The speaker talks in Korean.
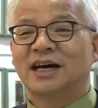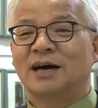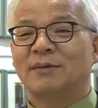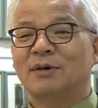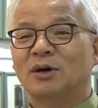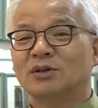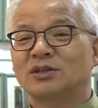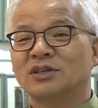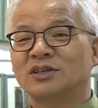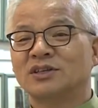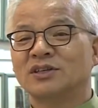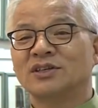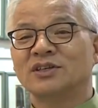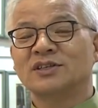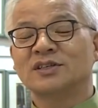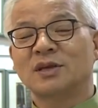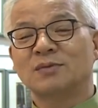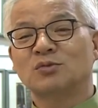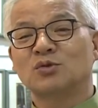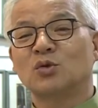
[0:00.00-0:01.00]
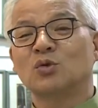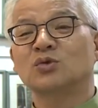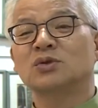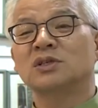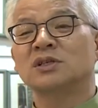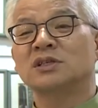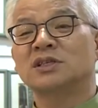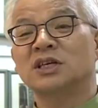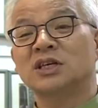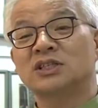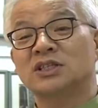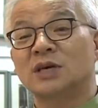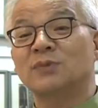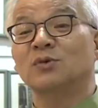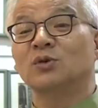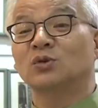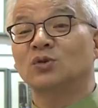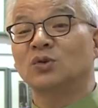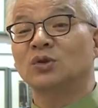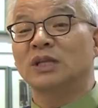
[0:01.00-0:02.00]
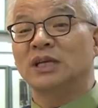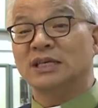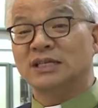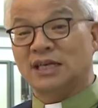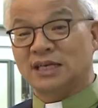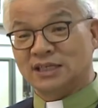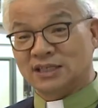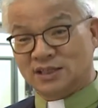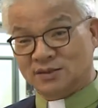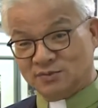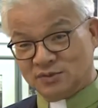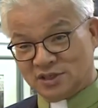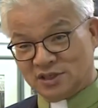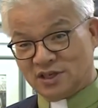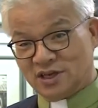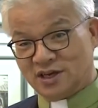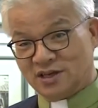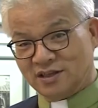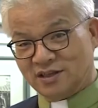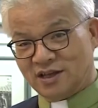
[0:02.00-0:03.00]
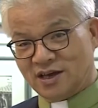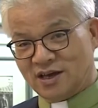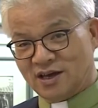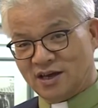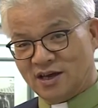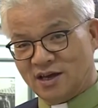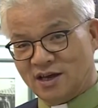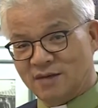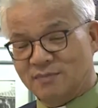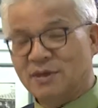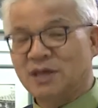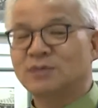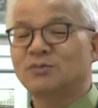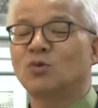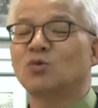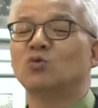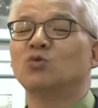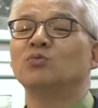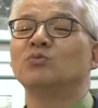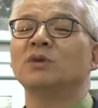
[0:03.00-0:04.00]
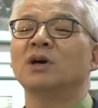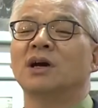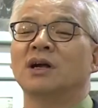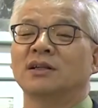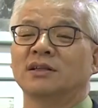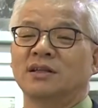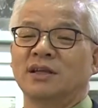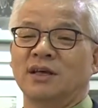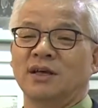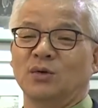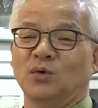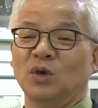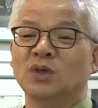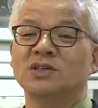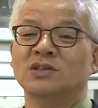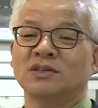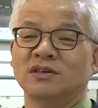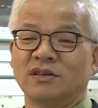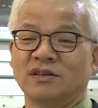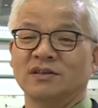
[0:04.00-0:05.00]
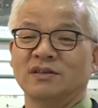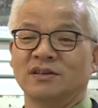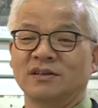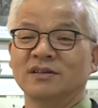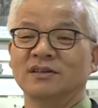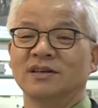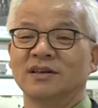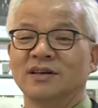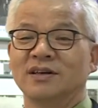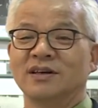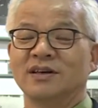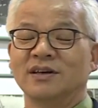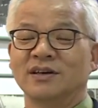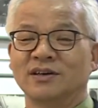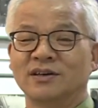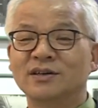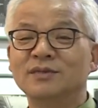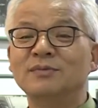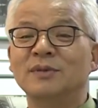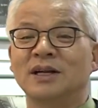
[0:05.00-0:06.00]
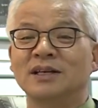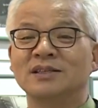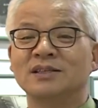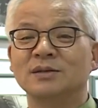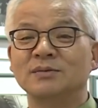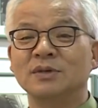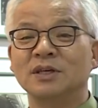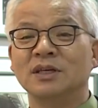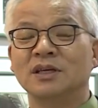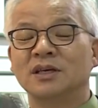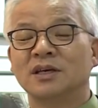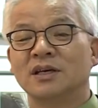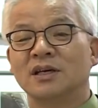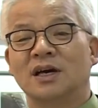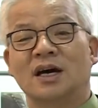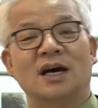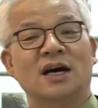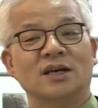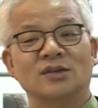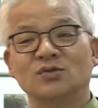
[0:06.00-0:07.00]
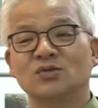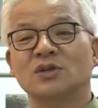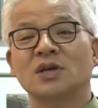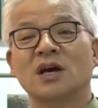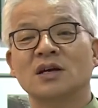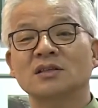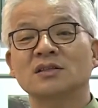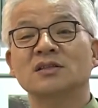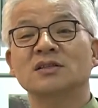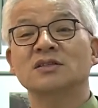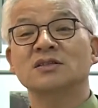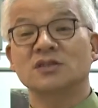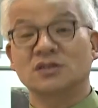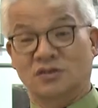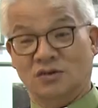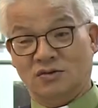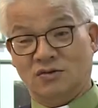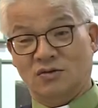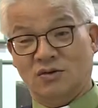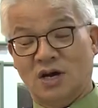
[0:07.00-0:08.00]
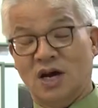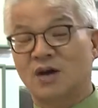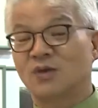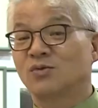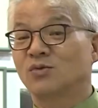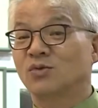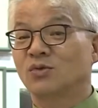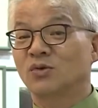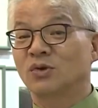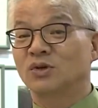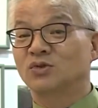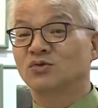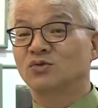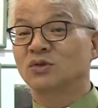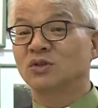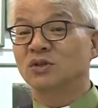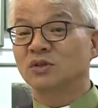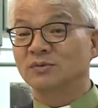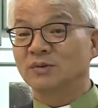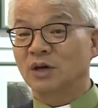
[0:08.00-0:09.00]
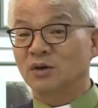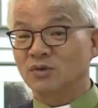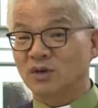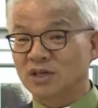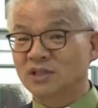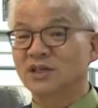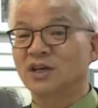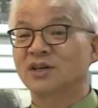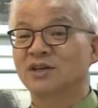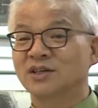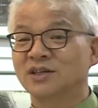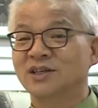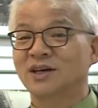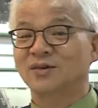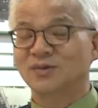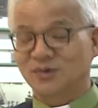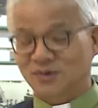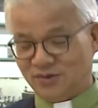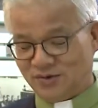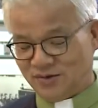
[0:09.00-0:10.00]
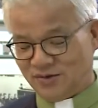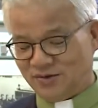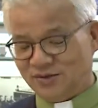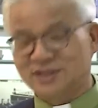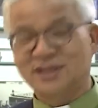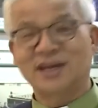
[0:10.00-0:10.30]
아마 정윤희 선생님 소설 책 제목도 내 잔이 넘치나이다. 마지막 운명할 때 외치셨던 예, 그 말씀이 아주 상징적으로 한국교회 에 주는 의미가 굉장히 크다고